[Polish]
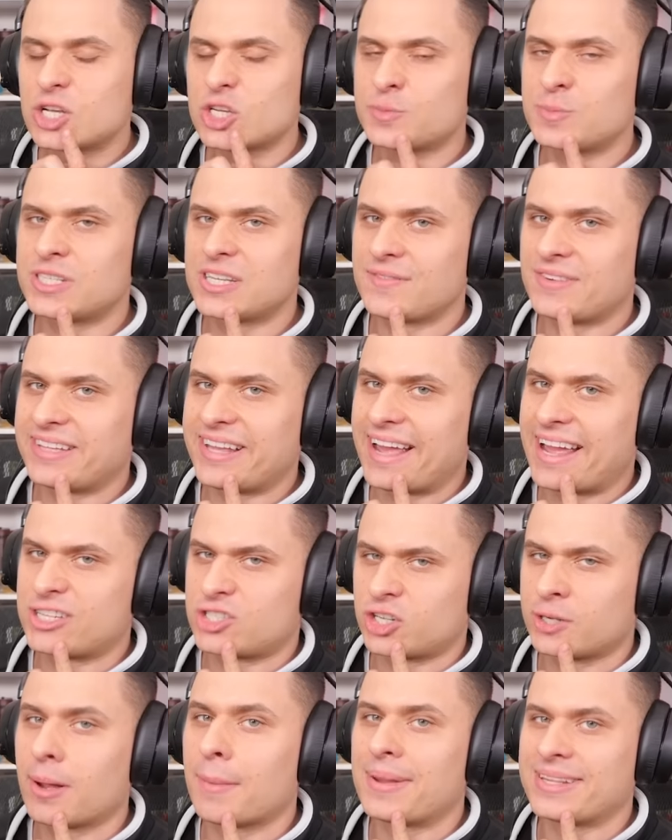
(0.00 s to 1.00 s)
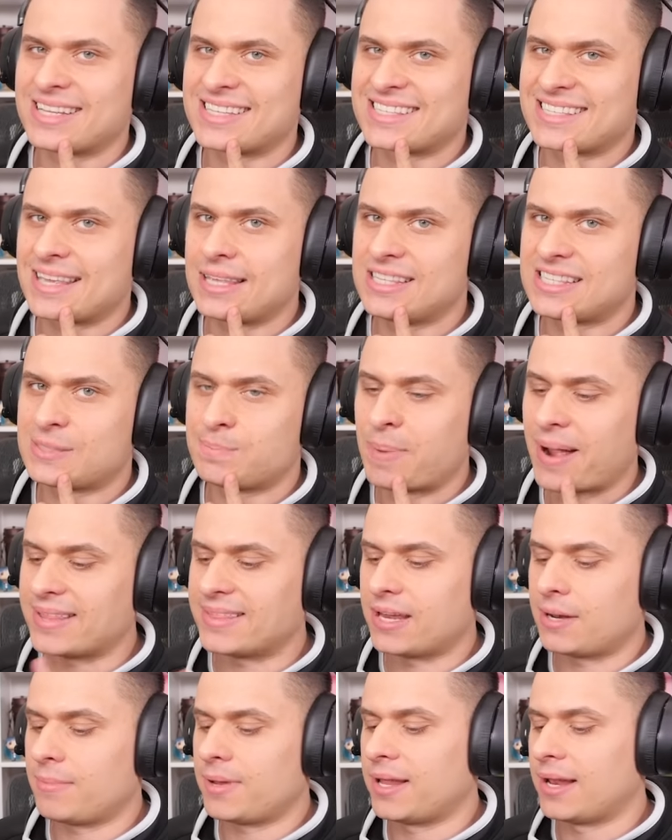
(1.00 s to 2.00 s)
Coś mi się wydaje, że to chyba będzie skin
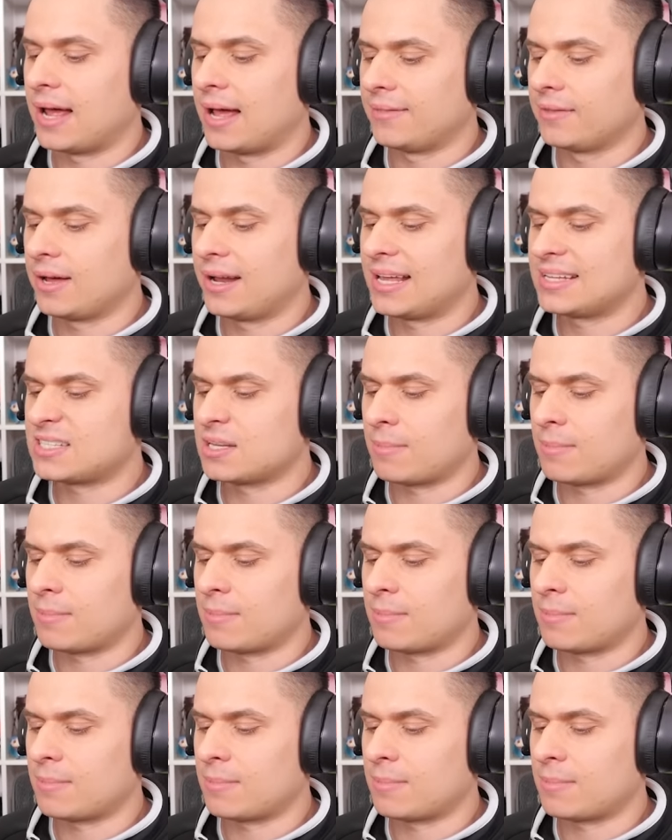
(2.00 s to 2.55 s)
Spidermana. No ale